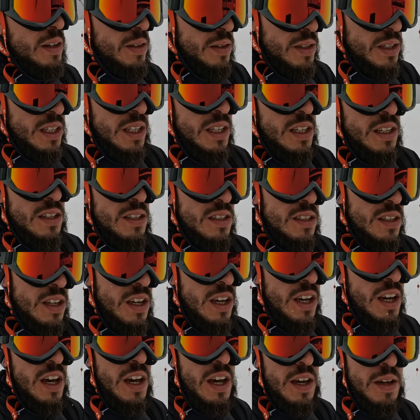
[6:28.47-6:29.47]
e quindi
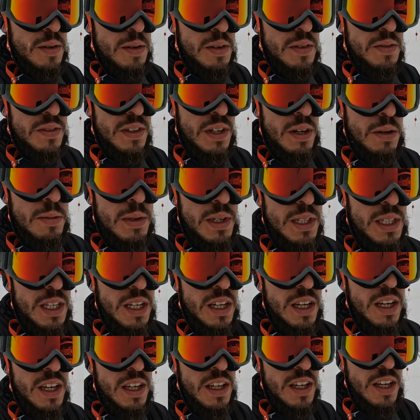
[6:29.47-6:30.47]
sì è
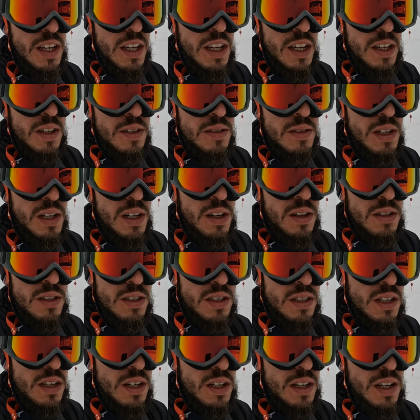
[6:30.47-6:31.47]
veramente una
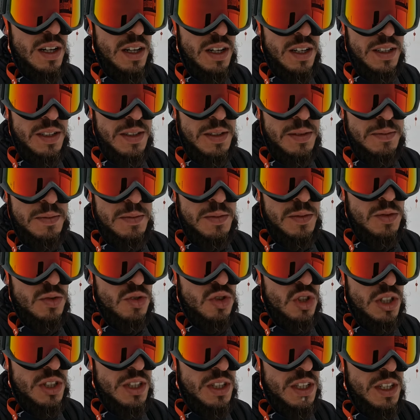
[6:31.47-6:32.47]
cosa, ehm,
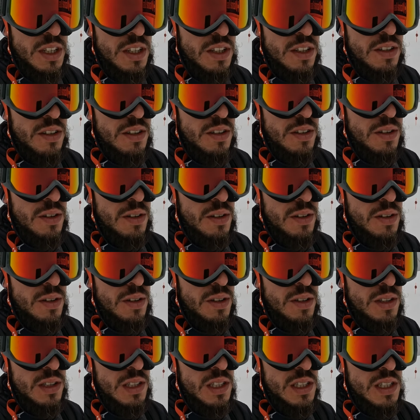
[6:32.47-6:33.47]
un
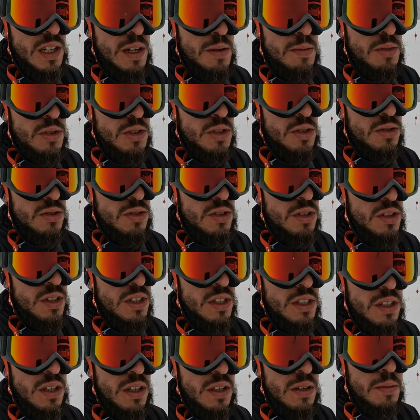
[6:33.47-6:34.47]
sentiero diciamo
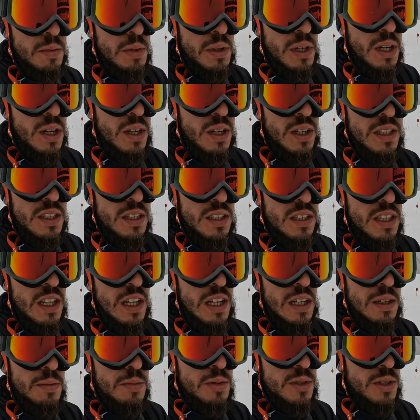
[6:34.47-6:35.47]
escursionistico però che ti
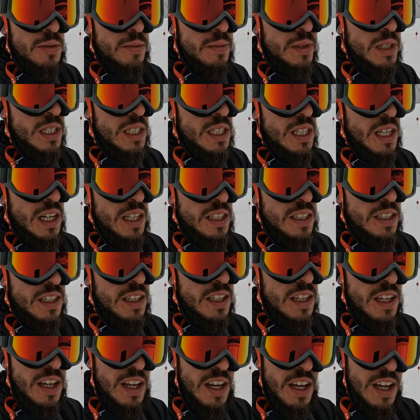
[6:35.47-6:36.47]
dà la possibilità
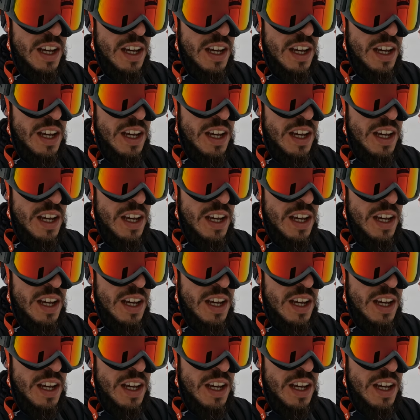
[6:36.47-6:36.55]
di